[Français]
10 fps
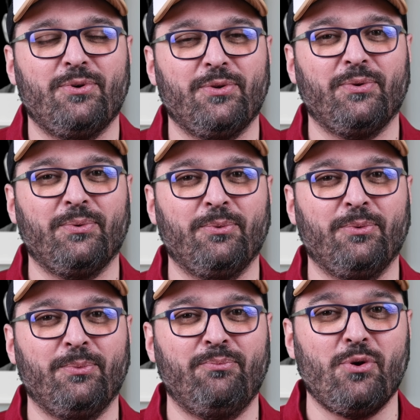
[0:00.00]
pour,
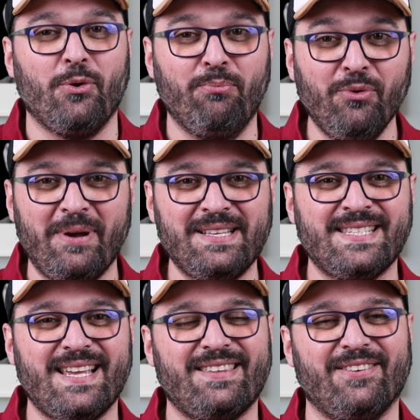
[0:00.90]
ton, pour le bon
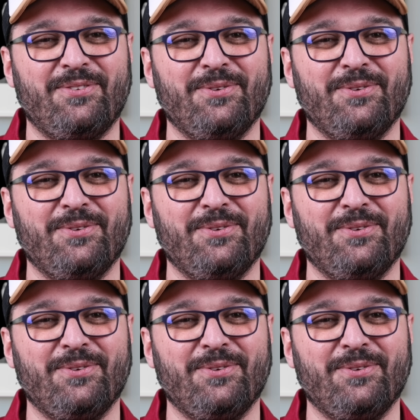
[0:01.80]
mindset